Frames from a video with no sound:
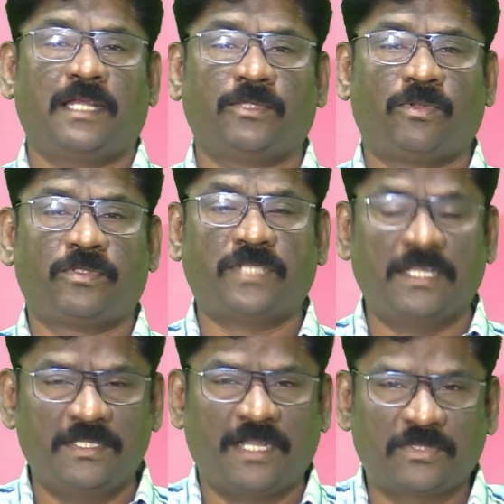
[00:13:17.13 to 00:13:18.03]
அந்த ஒரு
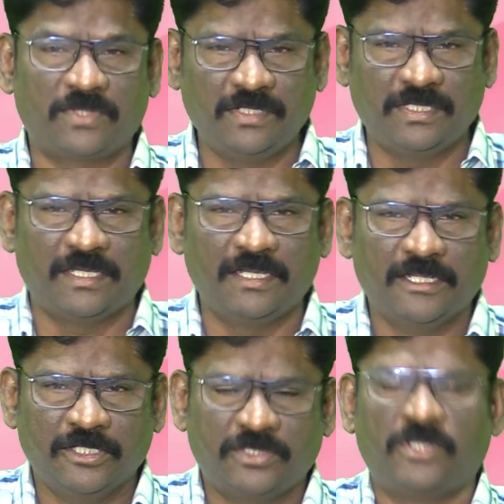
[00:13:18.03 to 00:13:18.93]
சன்னிதானத்திலிருந்து
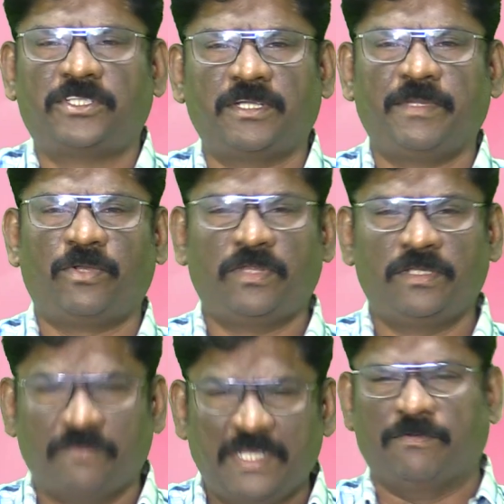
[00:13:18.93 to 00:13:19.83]

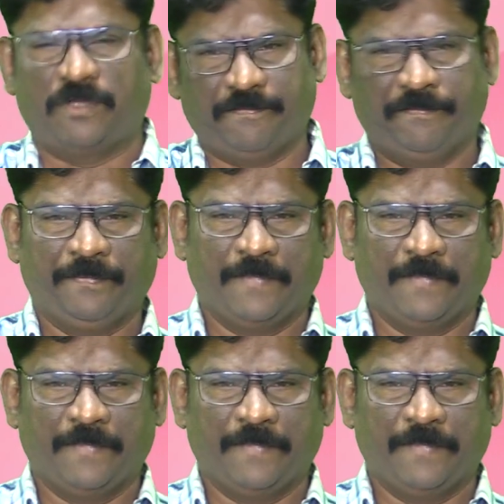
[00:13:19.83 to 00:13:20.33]
திருச்சபையிலிருந்து வெளிவரும்